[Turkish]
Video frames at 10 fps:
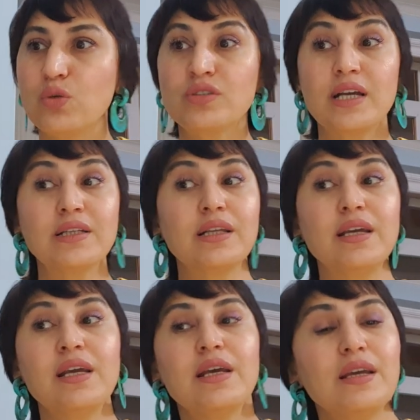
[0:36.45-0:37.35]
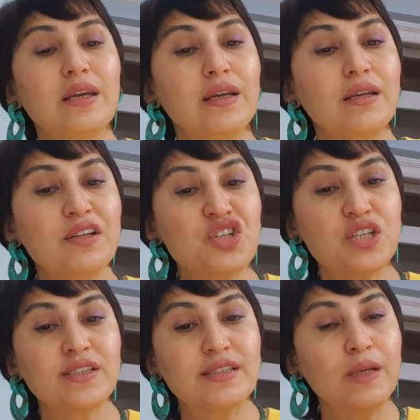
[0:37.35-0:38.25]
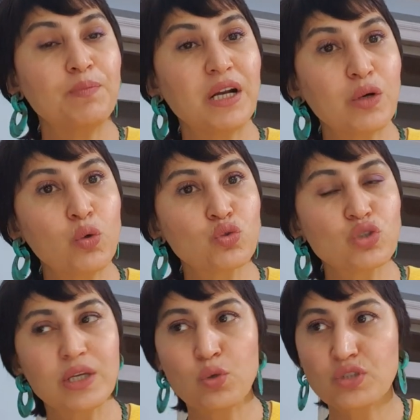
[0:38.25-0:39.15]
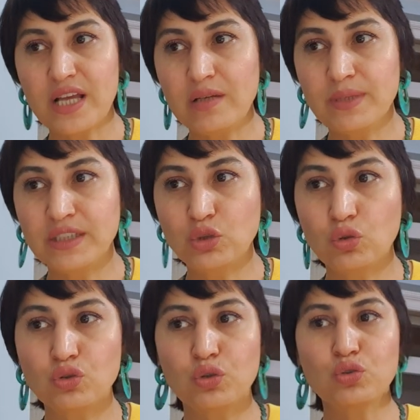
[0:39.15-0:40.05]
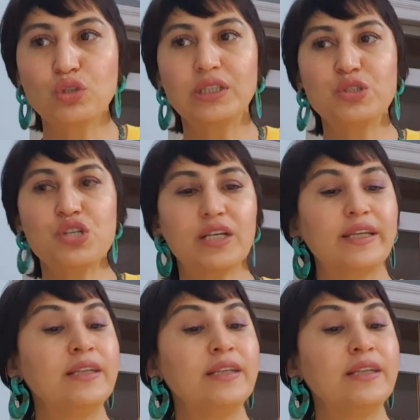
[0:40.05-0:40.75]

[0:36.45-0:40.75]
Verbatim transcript: Özellikle e, işinizde para konusunda yükselmeniz söz konusu alacak.